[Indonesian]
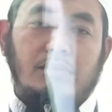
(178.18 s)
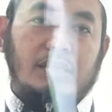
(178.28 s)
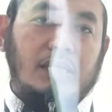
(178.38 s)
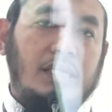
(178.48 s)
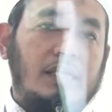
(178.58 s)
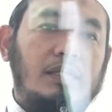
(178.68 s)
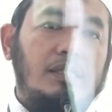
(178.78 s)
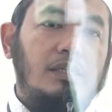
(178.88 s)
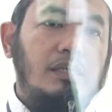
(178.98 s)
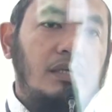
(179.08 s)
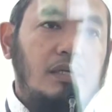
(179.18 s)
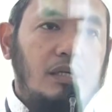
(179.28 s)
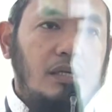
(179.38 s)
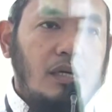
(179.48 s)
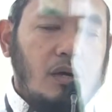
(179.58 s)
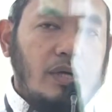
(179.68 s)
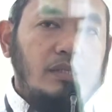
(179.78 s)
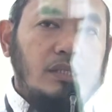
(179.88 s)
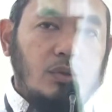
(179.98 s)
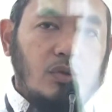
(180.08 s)
wa taala.
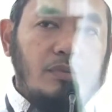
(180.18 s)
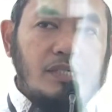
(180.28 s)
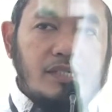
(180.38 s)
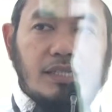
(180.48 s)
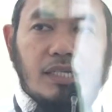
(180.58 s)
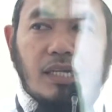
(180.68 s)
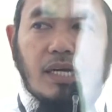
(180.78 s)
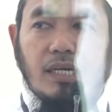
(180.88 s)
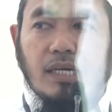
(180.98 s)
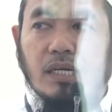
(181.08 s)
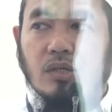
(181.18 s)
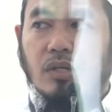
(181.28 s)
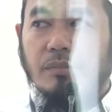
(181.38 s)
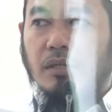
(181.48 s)
Awan tatruku ma'siyatillahi ala nur